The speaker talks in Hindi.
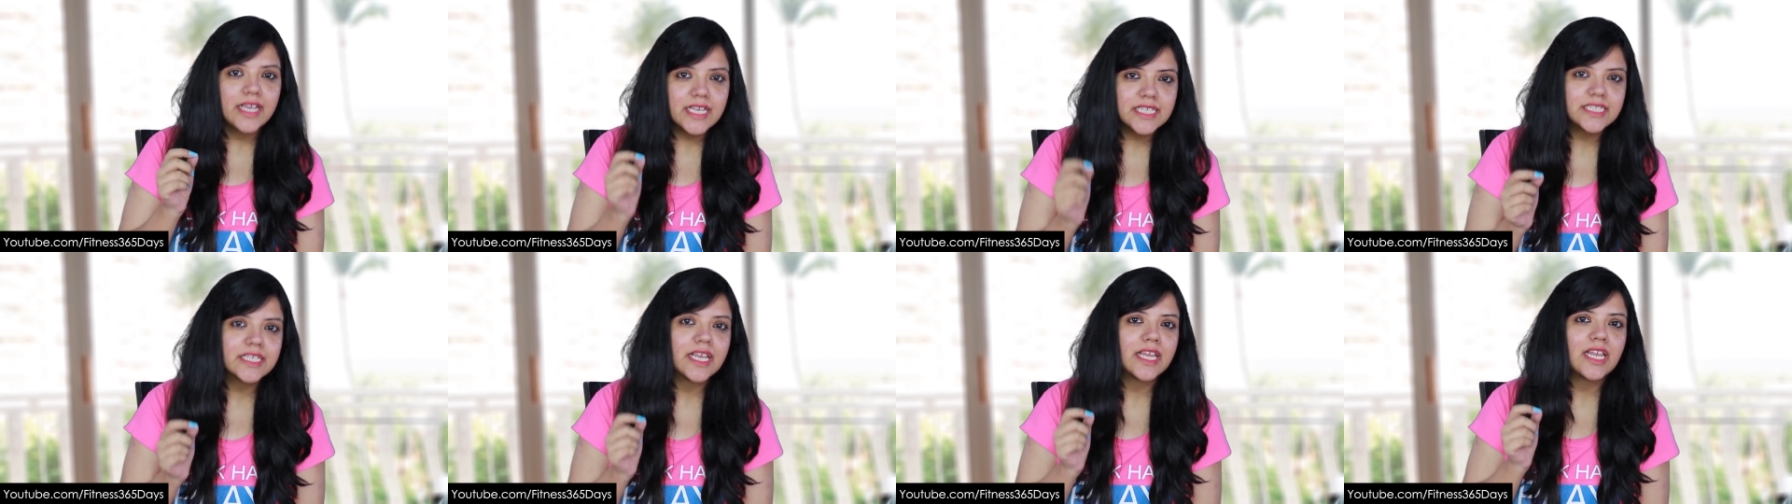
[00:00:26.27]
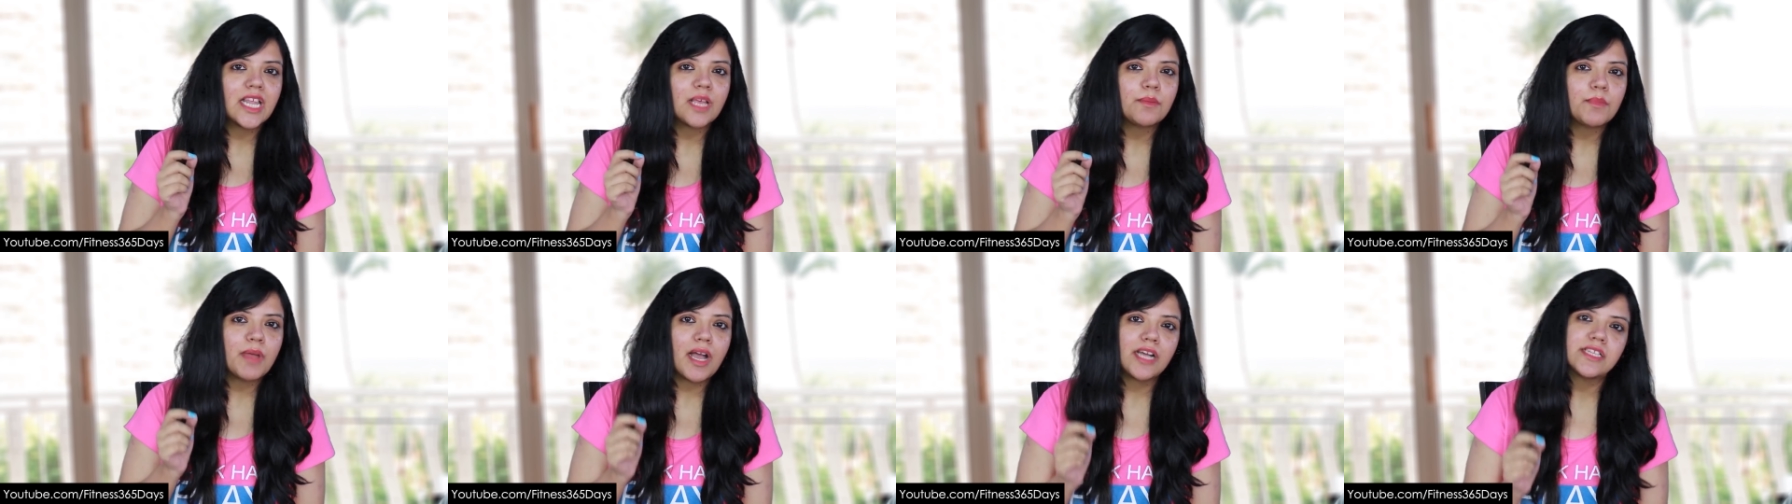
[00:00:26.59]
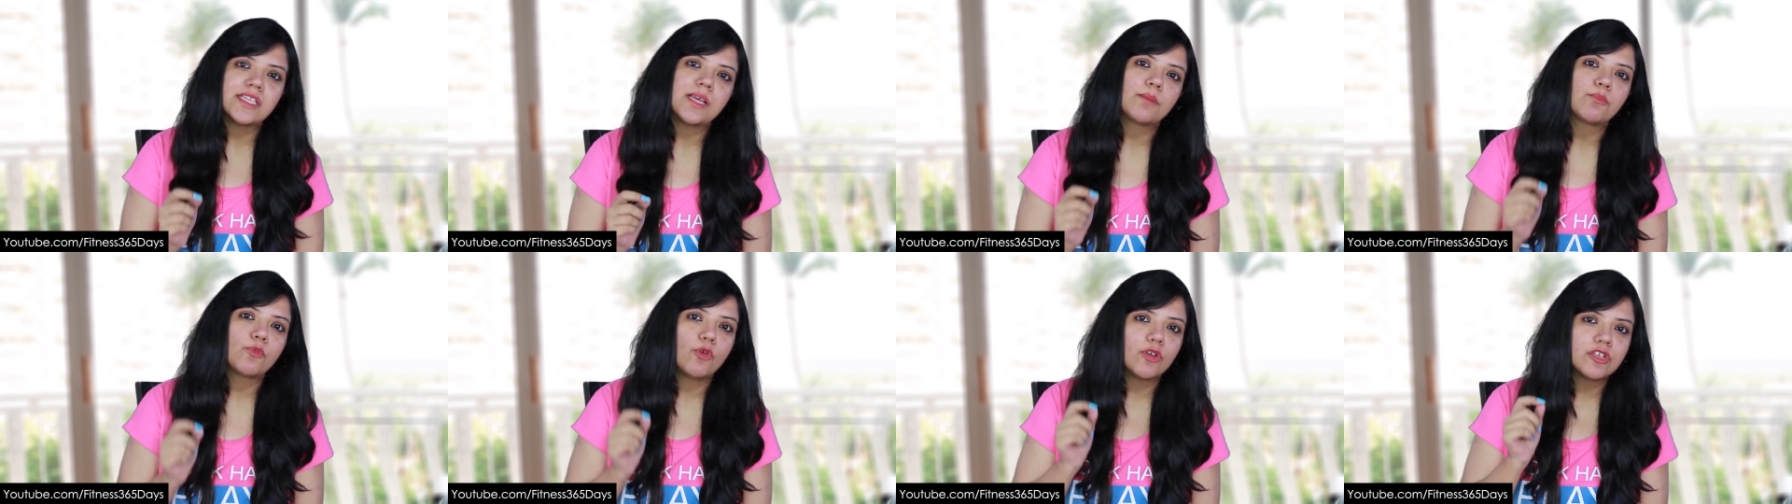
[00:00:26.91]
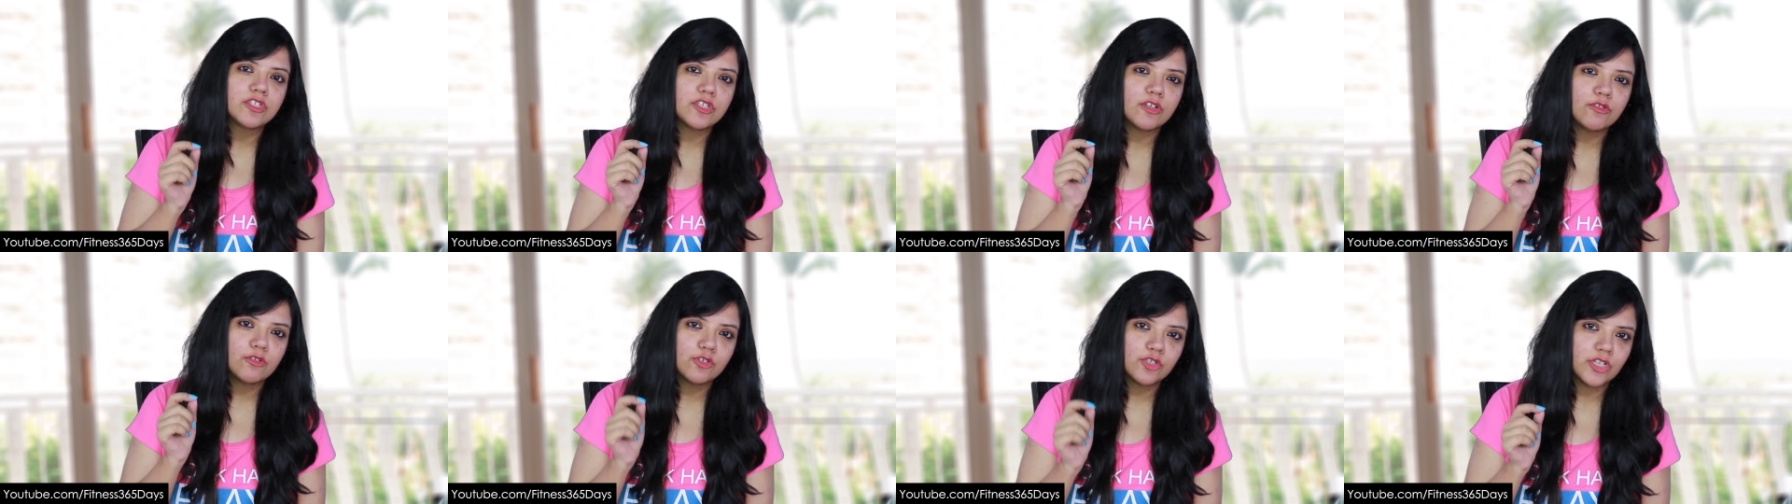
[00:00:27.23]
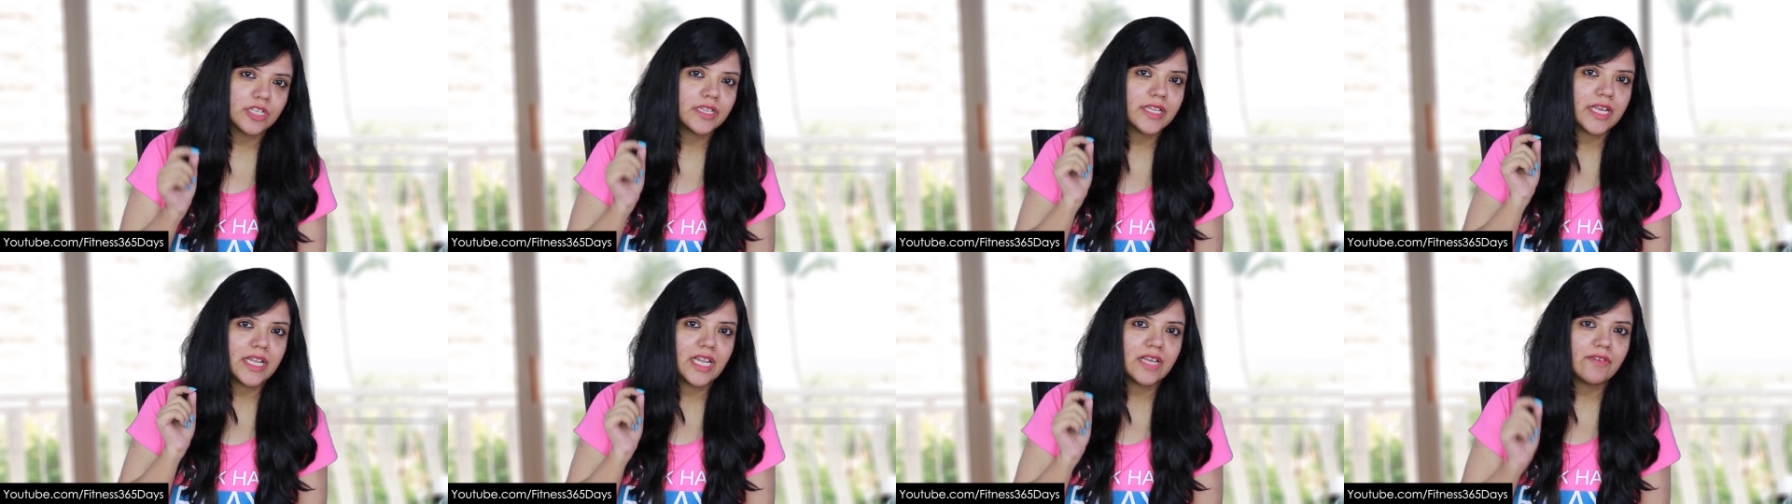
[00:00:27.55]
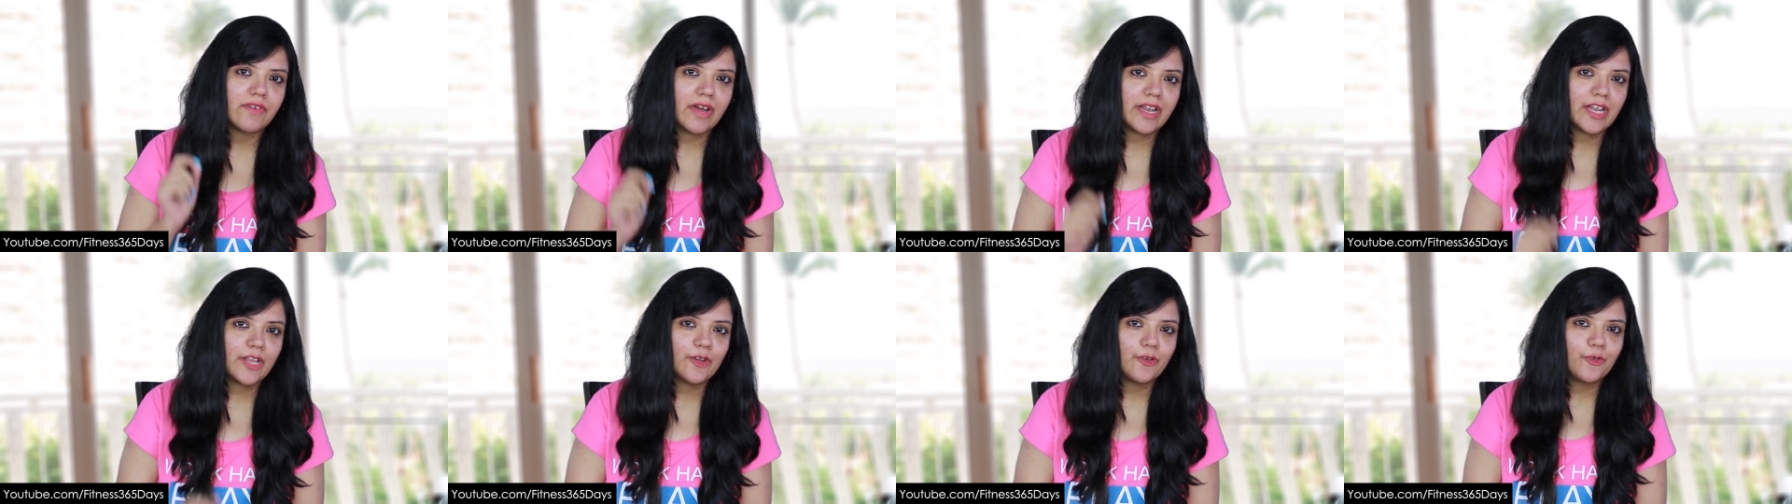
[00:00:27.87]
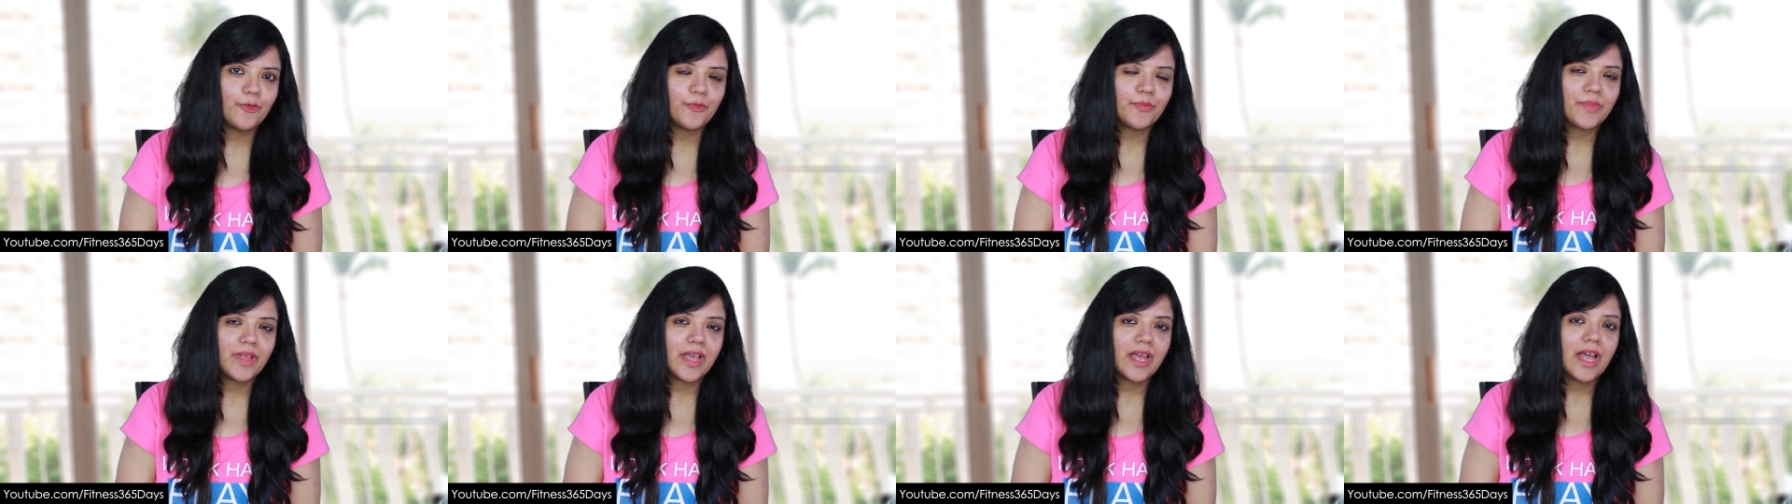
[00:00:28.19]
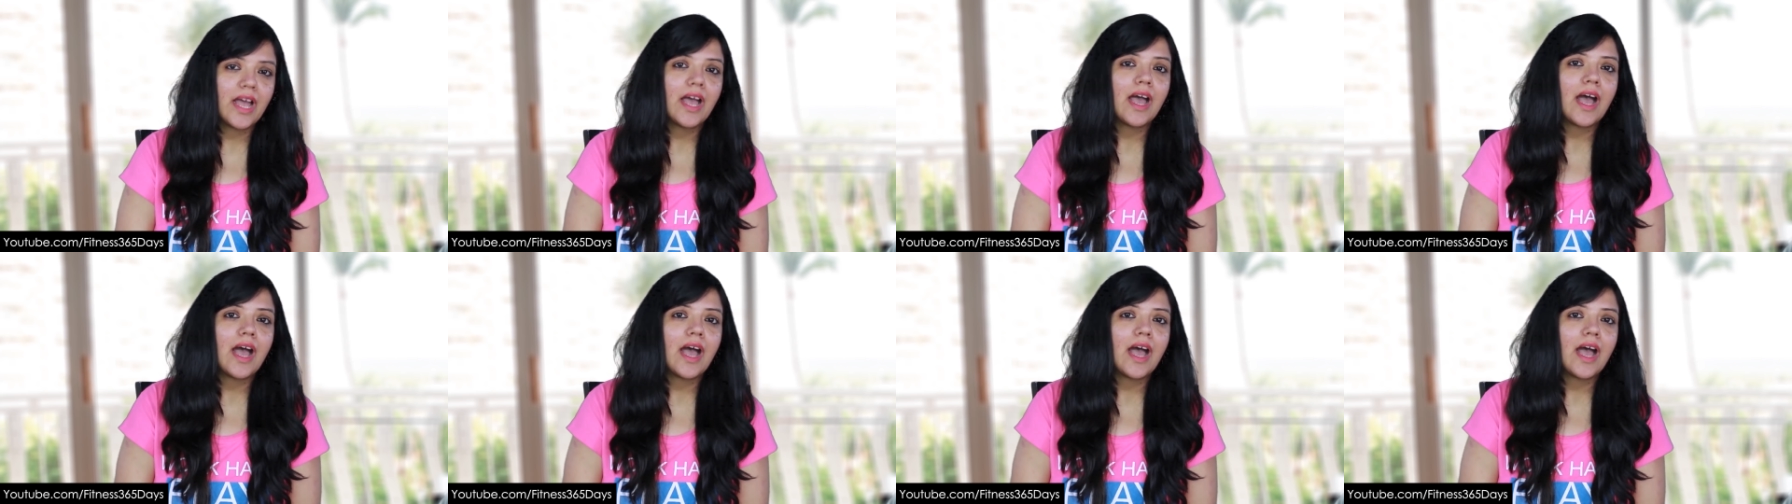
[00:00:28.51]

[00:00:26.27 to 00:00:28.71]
इसके लिए मैं आज आपको एक सोल्यूशन देने वाली हूँ